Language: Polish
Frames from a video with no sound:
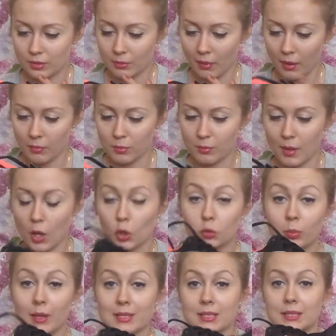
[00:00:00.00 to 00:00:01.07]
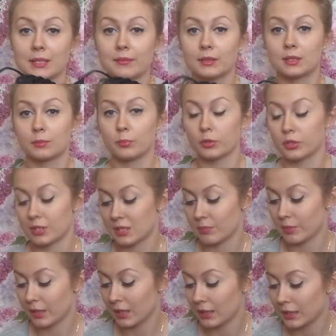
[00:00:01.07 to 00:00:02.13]
Tutaj mają chyba odblask nawet
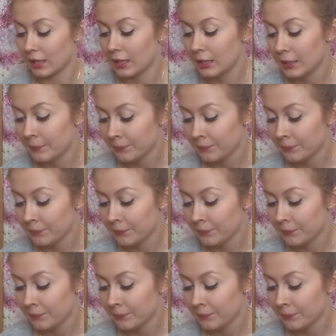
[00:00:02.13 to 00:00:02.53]
podczas biegania.